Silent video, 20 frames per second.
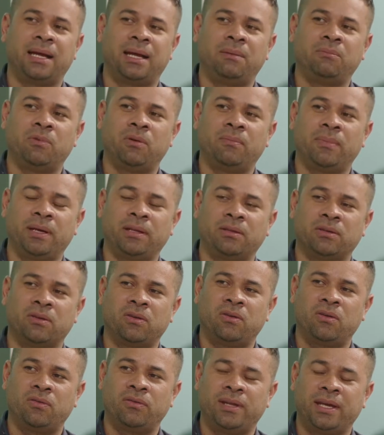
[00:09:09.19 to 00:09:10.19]
al
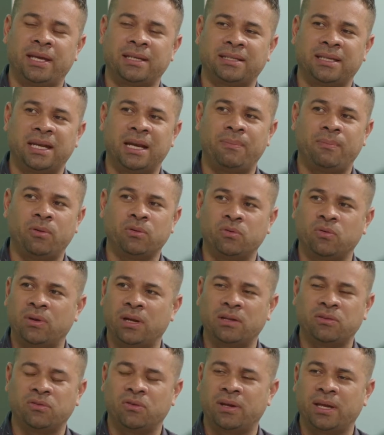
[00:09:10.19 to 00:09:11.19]
momento de hacer las
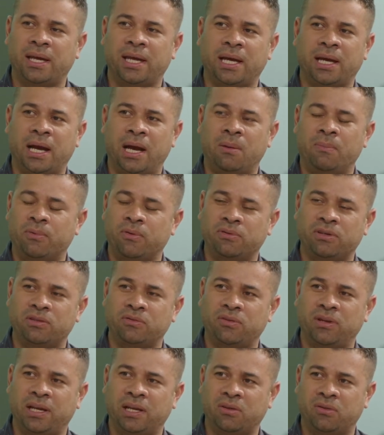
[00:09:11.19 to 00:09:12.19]
postulaciones a un
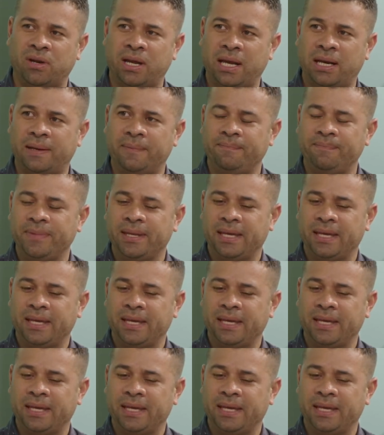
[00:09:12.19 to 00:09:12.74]
proceso electoral.